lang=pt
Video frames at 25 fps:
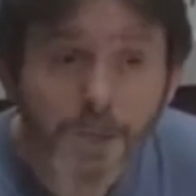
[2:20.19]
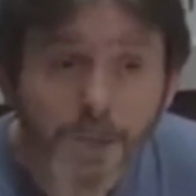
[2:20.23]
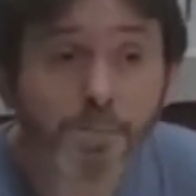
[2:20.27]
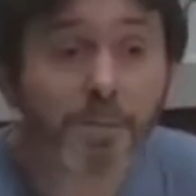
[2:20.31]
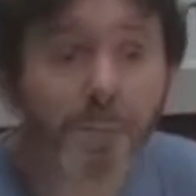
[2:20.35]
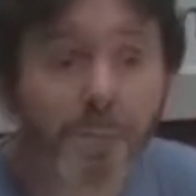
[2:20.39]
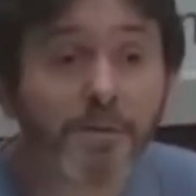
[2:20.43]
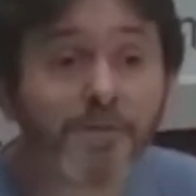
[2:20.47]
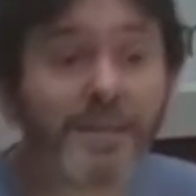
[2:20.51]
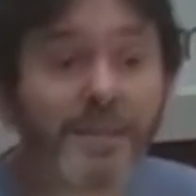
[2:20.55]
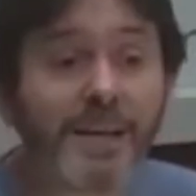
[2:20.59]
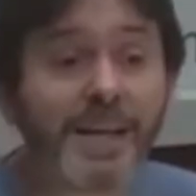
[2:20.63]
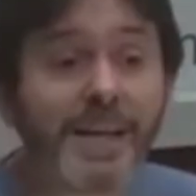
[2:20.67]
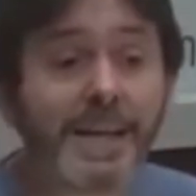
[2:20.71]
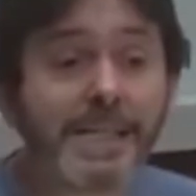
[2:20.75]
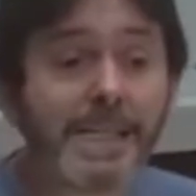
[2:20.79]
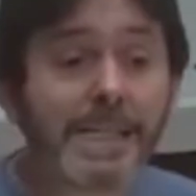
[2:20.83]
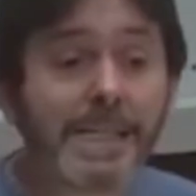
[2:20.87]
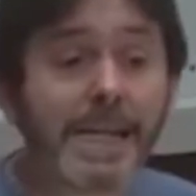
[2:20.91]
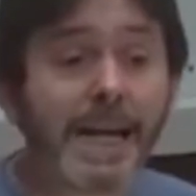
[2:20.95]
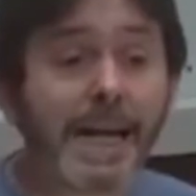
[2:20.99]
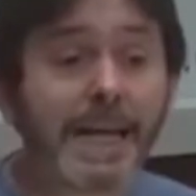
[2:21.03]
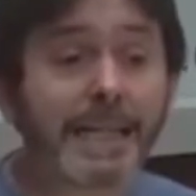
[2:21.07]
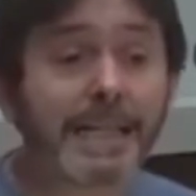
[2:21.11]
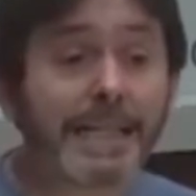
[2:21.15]
de
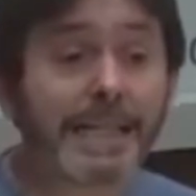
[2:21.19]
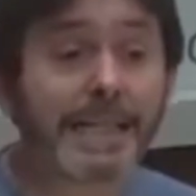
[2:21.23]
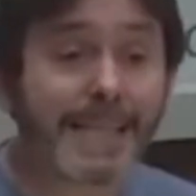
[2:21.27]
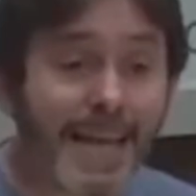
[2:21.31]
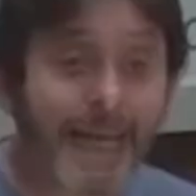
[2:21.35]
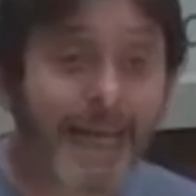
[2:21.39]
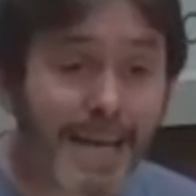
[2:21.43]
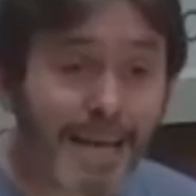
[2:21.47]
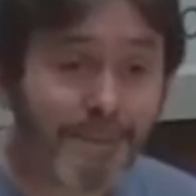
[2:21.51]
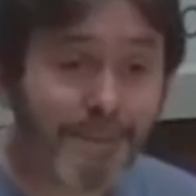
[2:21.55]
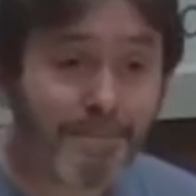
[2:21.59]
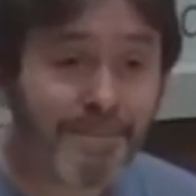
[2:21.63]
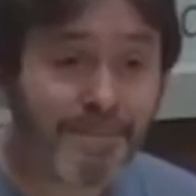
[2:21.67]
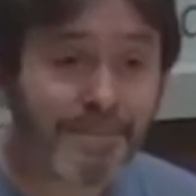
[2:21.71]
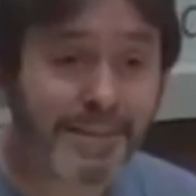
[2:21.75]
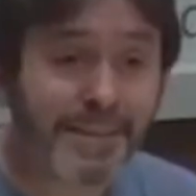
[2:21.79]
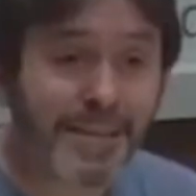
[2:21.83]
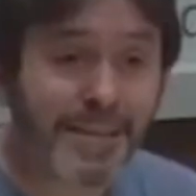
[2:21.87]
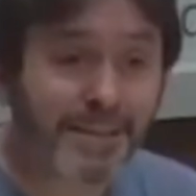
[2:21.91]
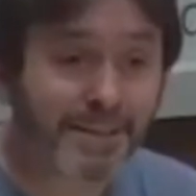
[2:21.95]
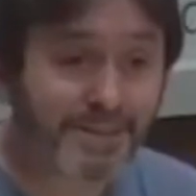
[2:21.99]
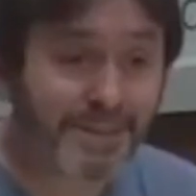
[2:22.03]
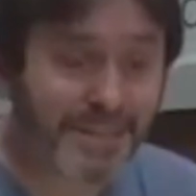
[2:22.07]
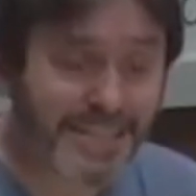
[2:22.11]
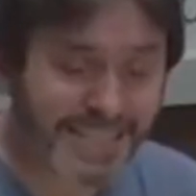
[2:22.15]
preferência, até
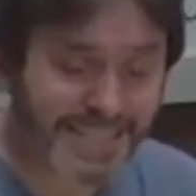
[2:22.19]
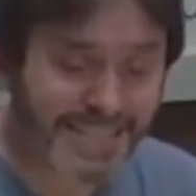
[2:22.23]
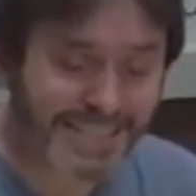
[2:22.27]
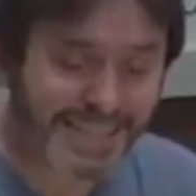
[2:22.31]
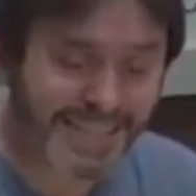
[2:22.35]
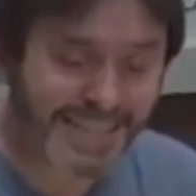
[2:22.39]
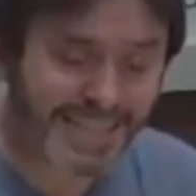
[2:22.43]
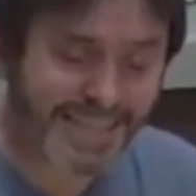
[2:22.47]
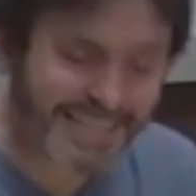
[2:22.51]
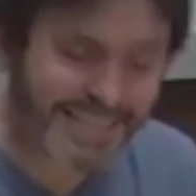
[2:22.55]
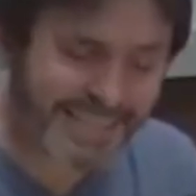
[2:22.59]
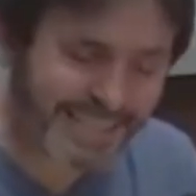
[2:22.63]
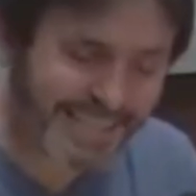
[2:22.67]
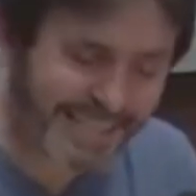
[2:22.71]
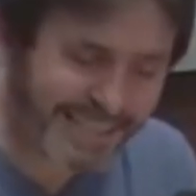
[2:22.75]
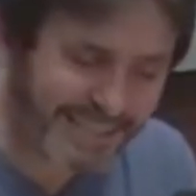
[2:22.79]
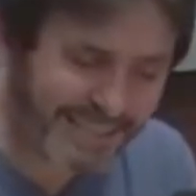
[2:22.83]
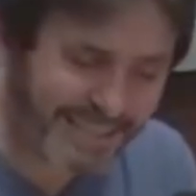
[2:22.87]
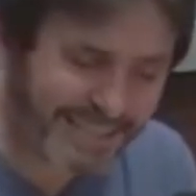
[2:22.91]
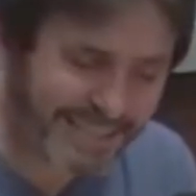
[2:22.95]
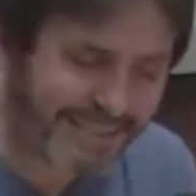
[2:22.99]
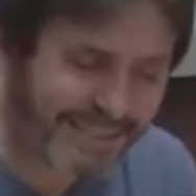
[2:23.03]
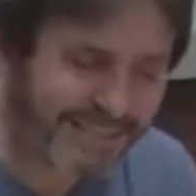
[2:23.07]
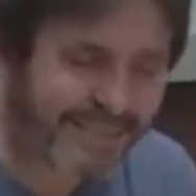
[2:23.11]
na quarentena,